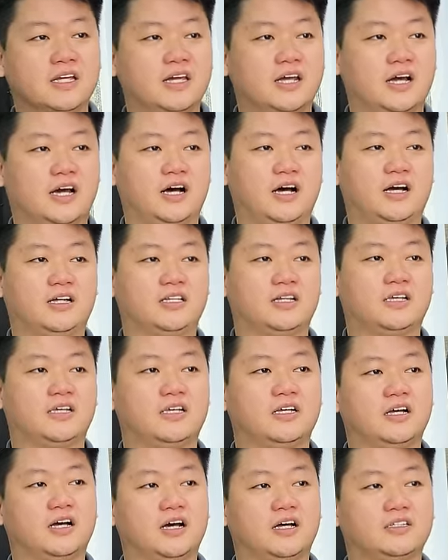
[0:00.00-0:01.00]
À,
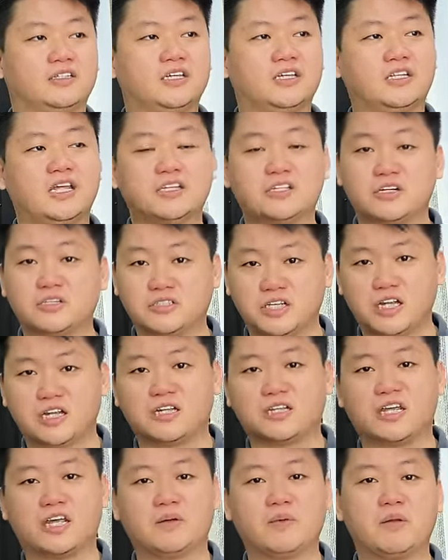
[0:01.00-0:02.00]
thì uh, chi tiết chương
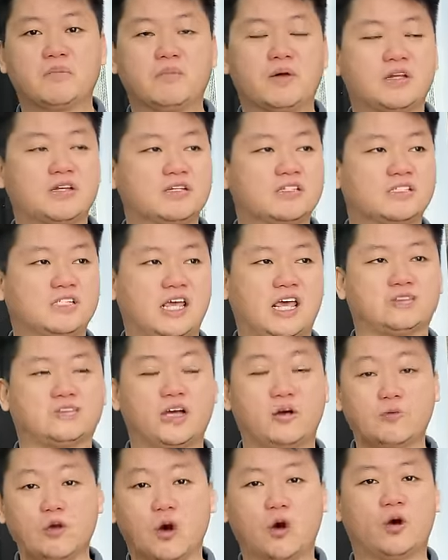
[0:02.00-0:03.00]
trình thì bên mình sẽ
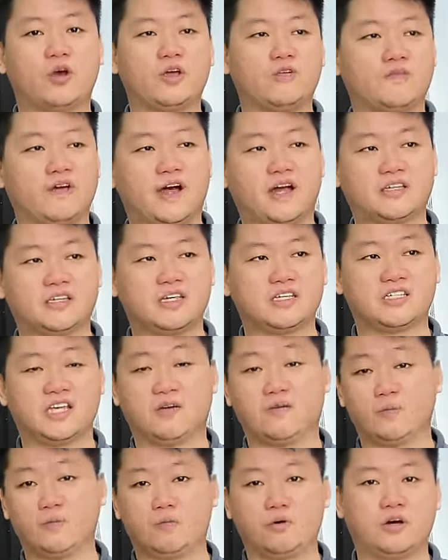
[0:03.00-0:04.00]
trao đổi và chia
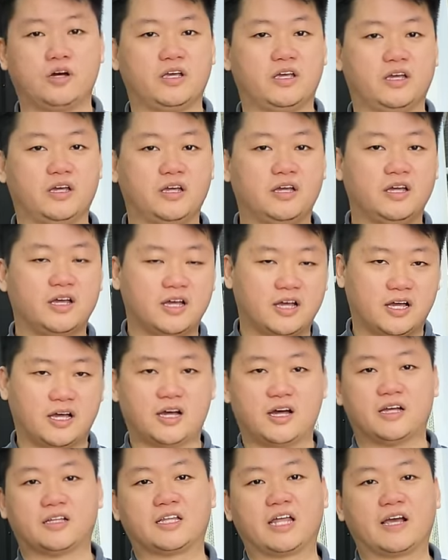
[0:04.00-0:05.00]
sẻ với mọi người
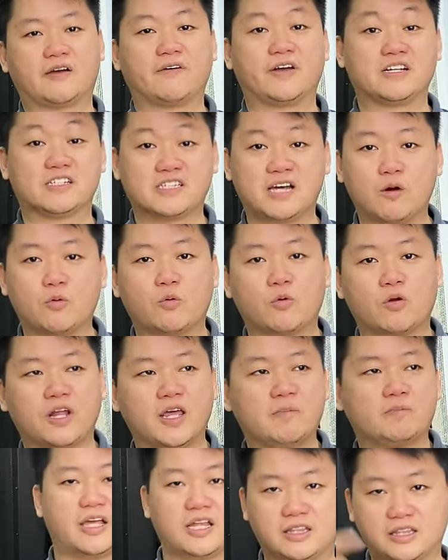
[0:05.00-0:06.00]
uh, tại phần sau của
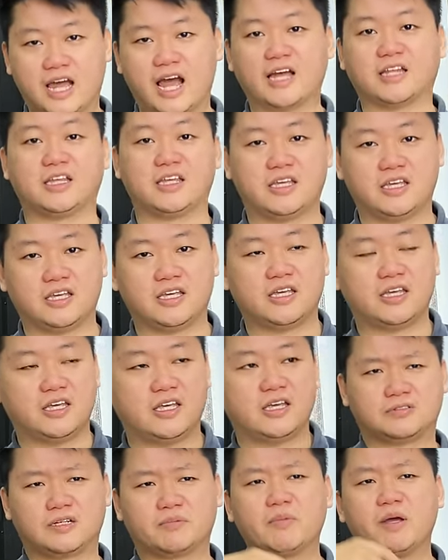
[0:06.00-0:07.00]
clip. Hiện tại thì
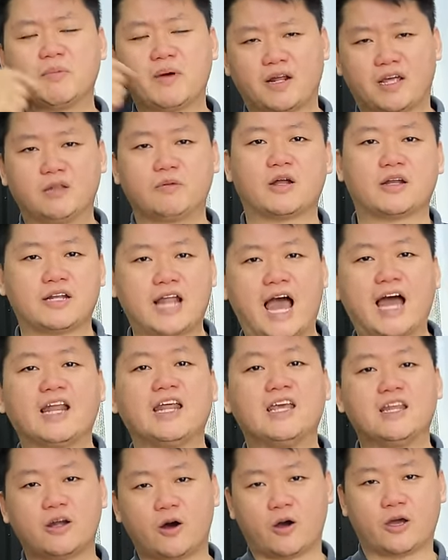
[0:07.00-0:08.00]
mấy bạn kỹ thuật đã
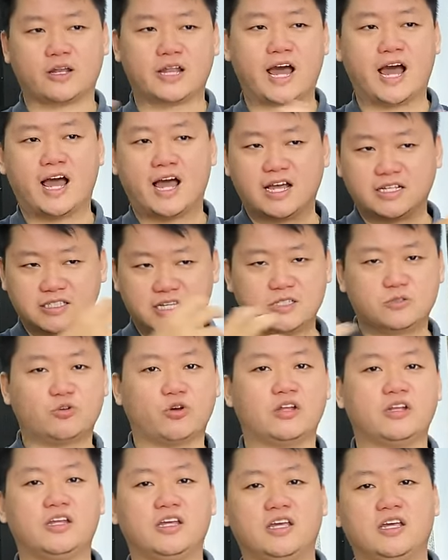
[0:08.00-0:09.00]
đi rồi, đã di
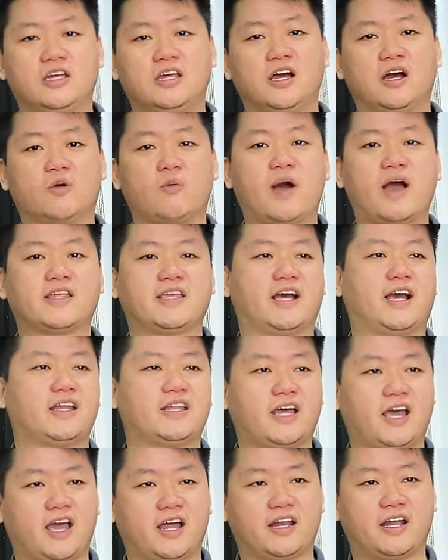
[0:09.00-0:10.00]
chuyển đi qua nhà khách
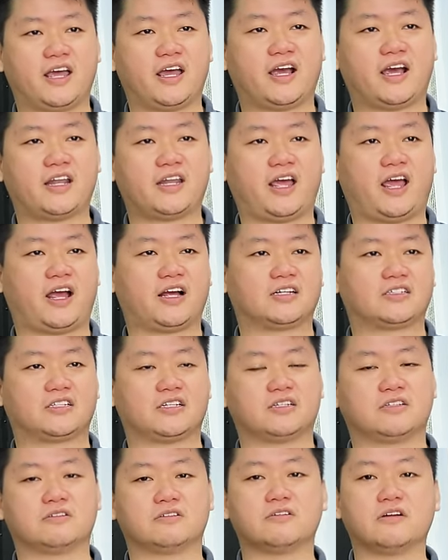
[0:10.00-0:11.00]
hàng để khách hàng
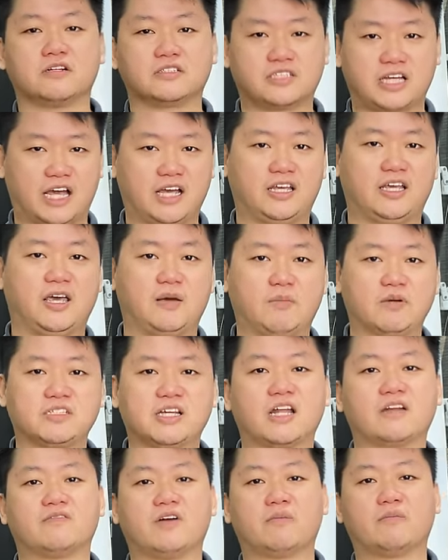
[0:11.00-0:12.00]
được trải nghiệm với
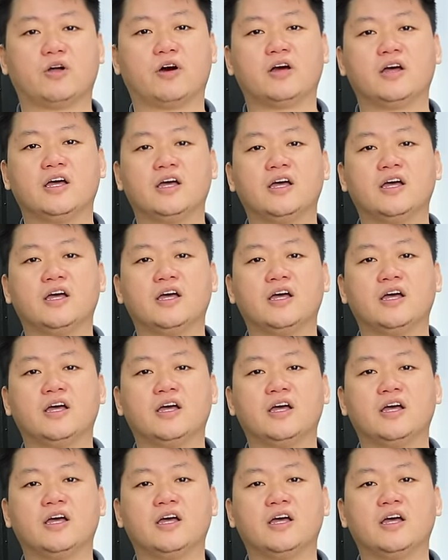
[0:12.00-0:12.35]
sản phẩm đó